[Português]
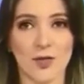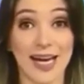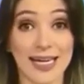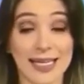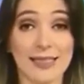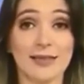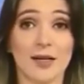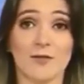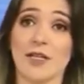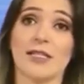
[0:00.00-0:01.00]
foi a
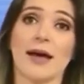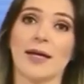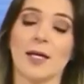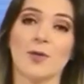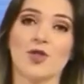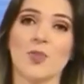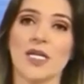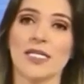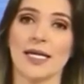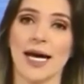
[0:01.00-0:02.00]
quinta vez que a equipe de
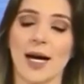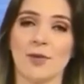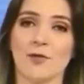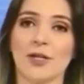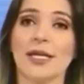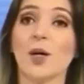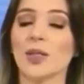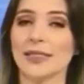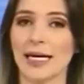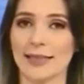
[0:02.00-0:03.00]
Piracicaba foi
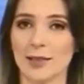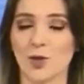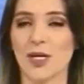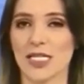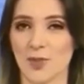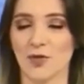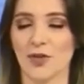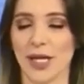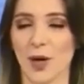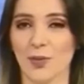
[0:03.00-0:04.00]
derrotada numa
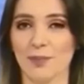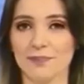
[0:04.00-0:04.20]
semifinal.